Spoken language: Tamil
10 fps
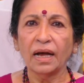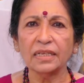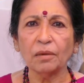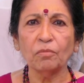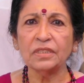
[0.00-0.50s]

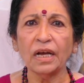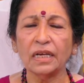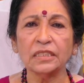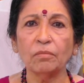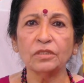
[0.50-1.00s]
கசமுச
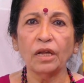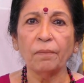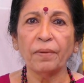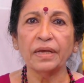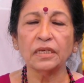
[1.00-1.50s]
கசமுசன்னு
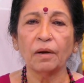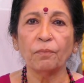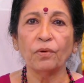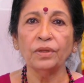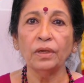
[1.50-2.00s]
பேசுகிற
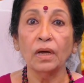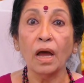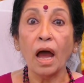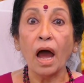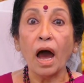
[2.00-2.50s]
போது
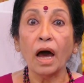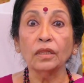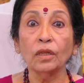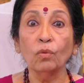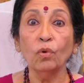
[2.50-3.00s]

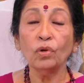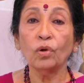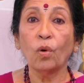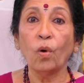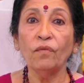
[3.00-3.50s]
அந்த ஊர்
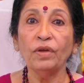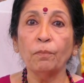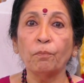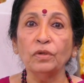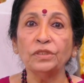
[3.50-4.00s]
கோவில்
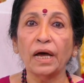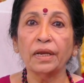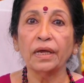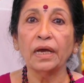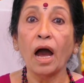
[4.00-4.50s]

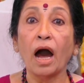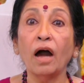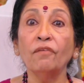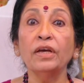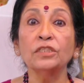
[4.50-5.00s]
பூசாரிக்கு
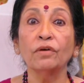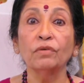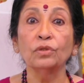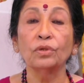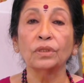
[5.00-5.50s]
ஆவேசம்
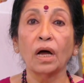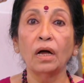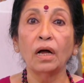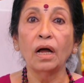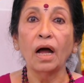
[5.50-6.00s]
வந்துடுத்தான்
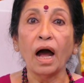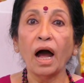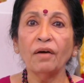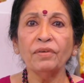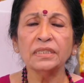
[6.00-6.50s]

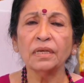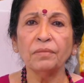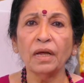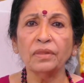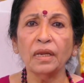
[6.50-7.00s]

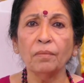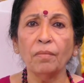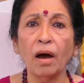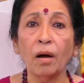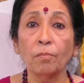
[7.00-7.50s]
ஆவேசம்னா
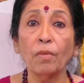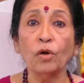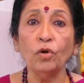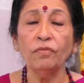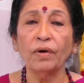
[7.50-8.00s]
தெரியுமா
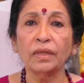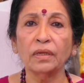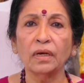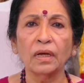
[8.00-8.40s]
மருள் வருது